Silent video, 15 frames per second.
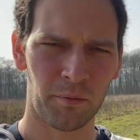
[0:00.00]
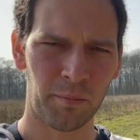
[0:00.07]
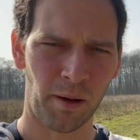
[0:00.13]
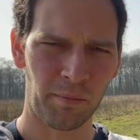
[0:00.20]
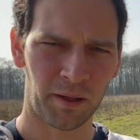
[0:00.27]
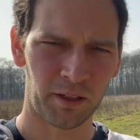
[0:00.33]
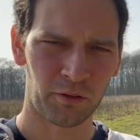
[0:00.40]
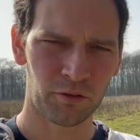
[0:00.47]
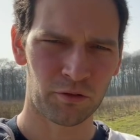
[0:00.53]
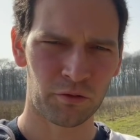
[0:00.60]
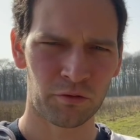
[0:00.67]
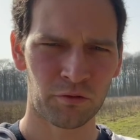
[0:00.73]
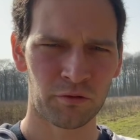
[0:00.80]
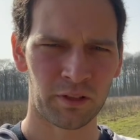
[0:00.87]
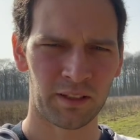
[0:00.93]
par
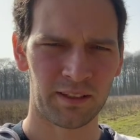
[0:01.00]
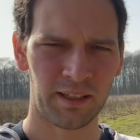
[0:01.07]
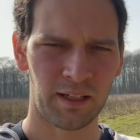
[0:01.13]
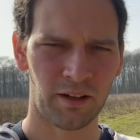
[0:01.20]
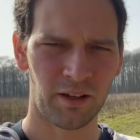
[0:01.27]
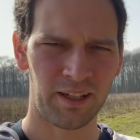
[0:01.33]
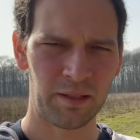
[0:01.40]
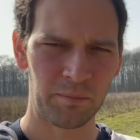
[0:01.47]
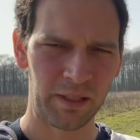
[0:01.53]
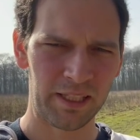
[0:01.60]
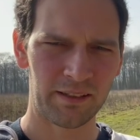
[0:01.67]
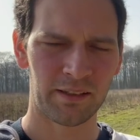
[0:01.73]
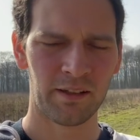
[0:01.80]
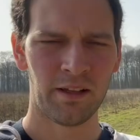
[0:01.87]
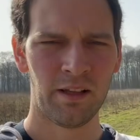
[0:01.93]
précaution, on était limite.